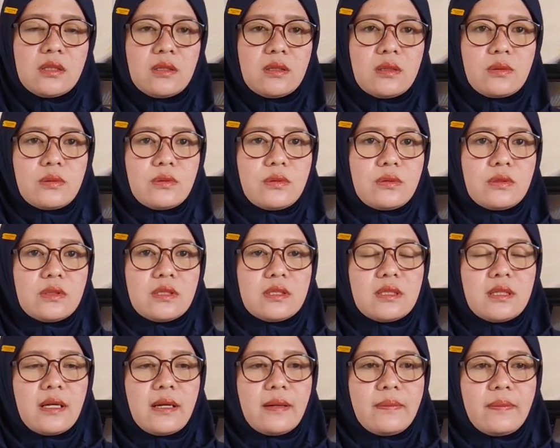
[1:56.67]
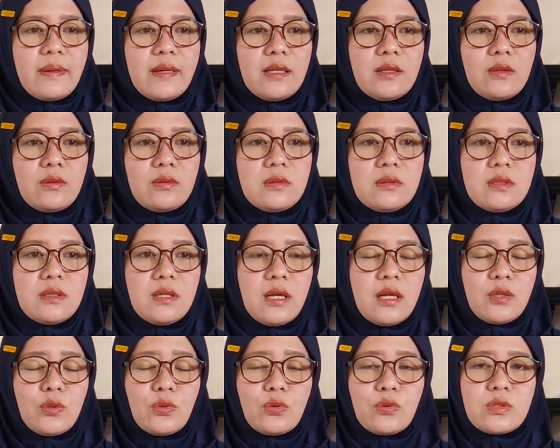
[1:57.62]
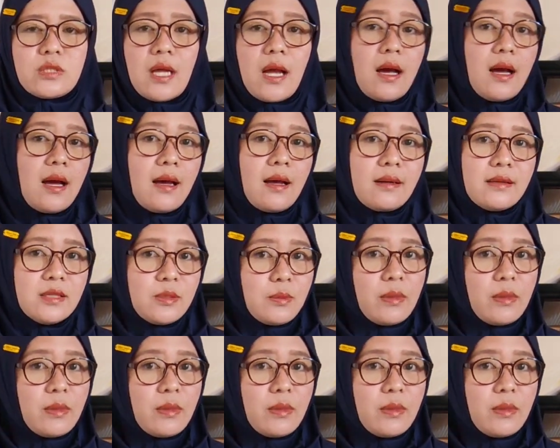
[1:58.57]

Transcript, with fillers: Terus apa itu? Dia ya, itu sangat